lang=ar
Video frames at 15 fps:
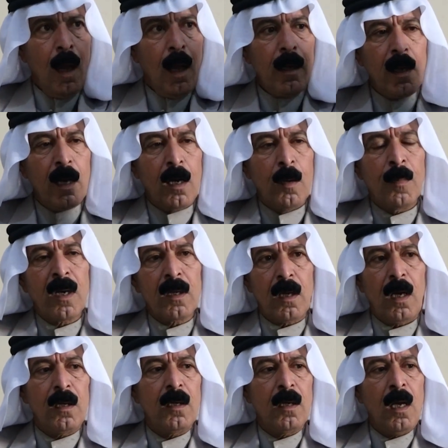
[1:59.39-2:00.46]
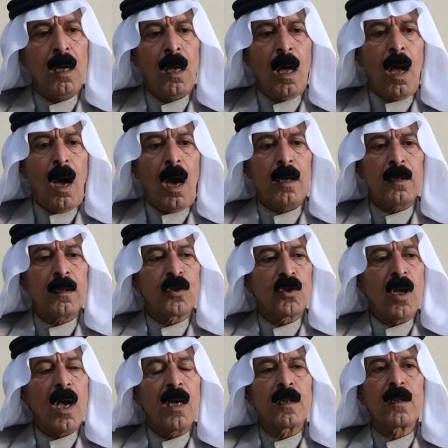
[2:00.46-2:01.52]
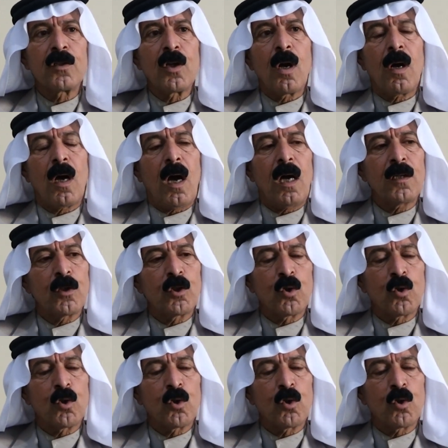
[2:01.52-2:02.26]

الليلة اللي مرت علينا عدد الشهادة عدد